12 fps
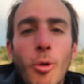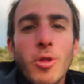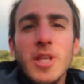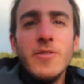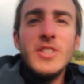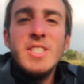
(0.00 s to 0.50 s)

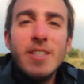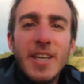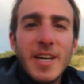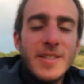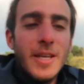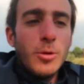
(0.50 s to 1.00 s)
On a
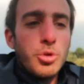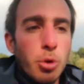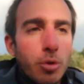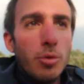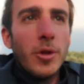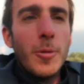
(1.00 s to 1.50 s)
visité Athènes
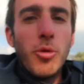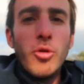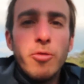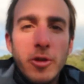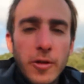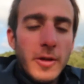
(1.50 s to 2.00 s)
aujourd'hui, on a
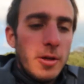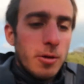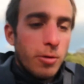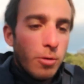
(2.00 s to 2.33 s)
profité